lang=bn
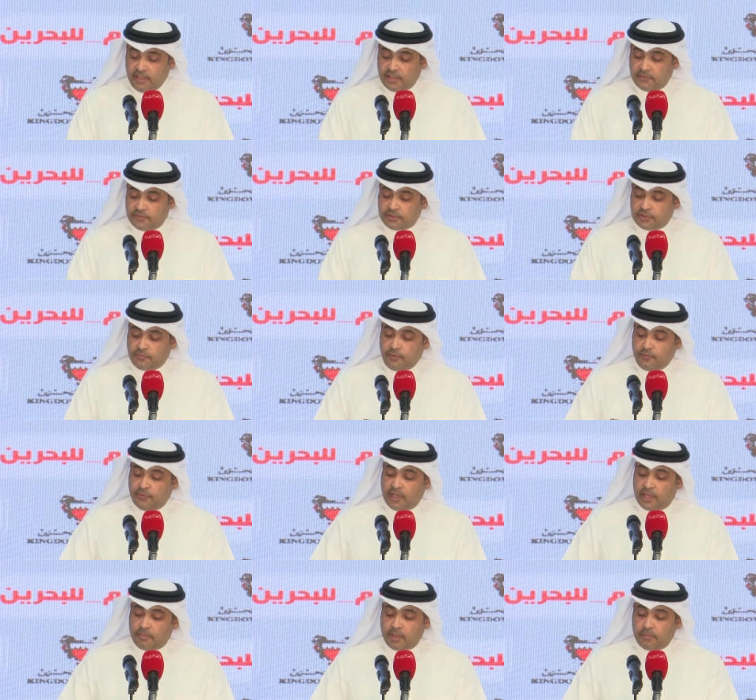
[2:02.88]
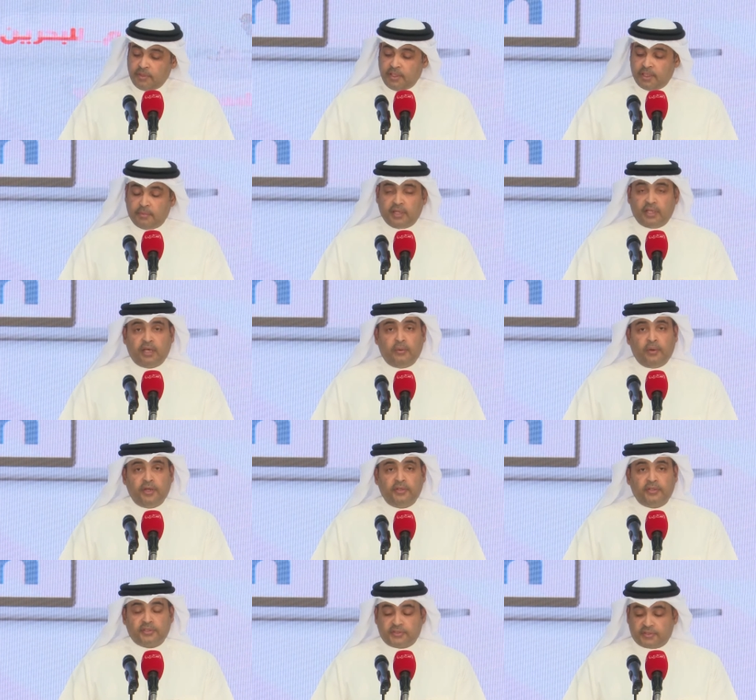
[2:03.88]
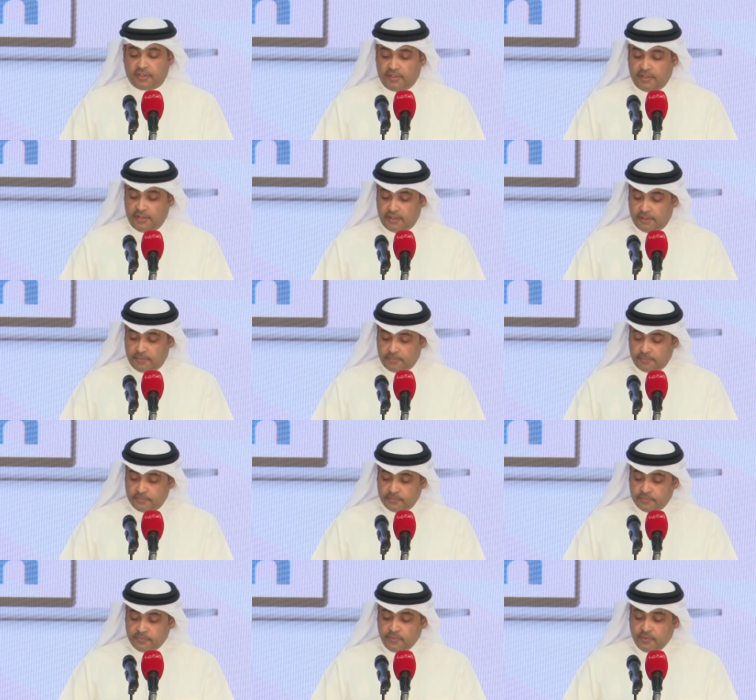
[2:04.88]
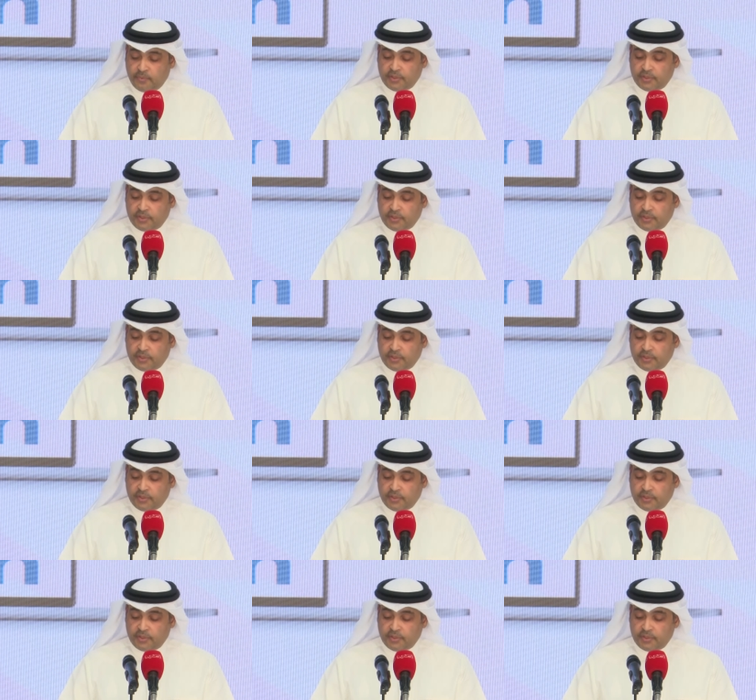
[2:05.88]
আমাদেরকে নির্দেশনা দিয়েছেন এবং